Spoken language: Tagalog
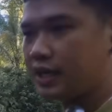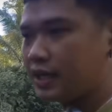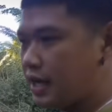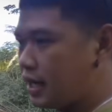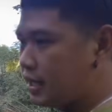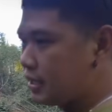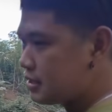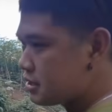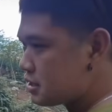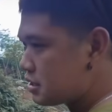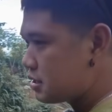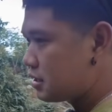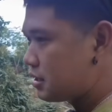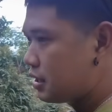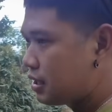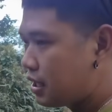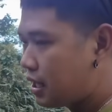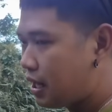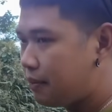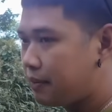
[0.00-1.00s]
Rans,
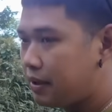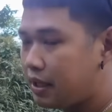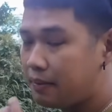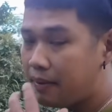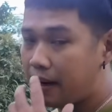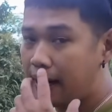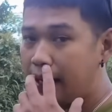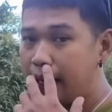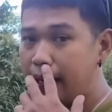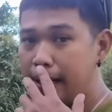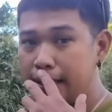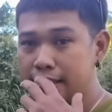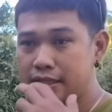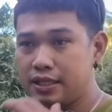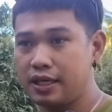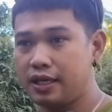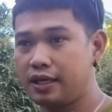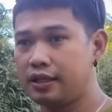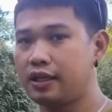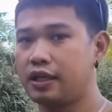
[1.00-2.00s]
hindi na namin nabala
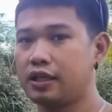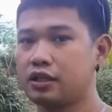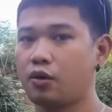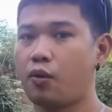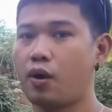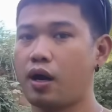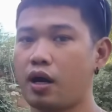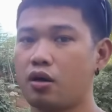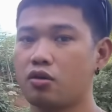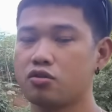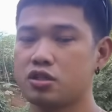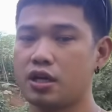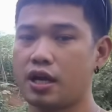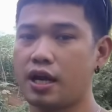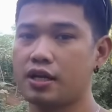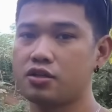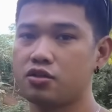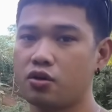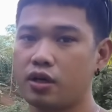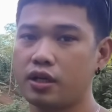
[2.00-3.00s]
kasi tinatawagan ko sa
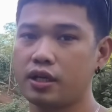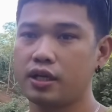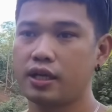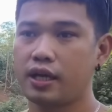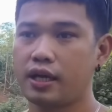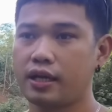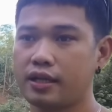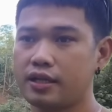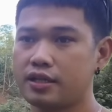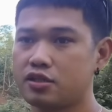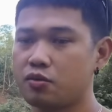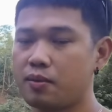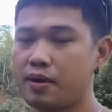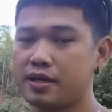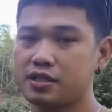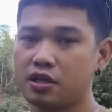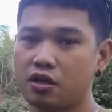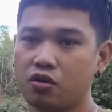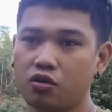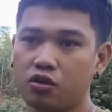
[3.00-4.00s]
radyo kanina, hindi
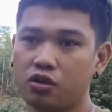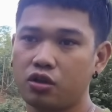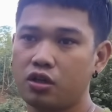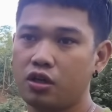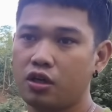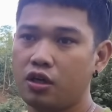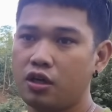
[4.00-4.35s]
sumasagot.